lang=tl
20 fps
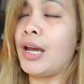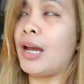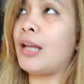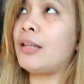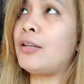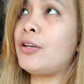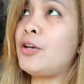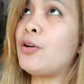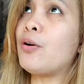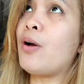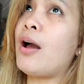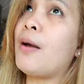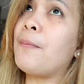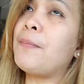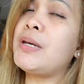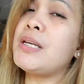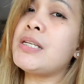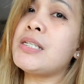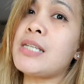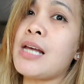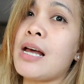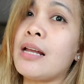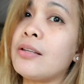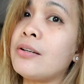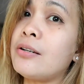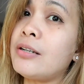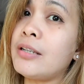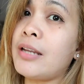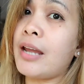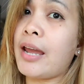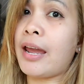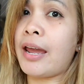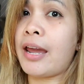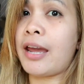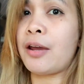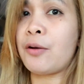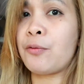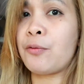Ito yung aming Saturday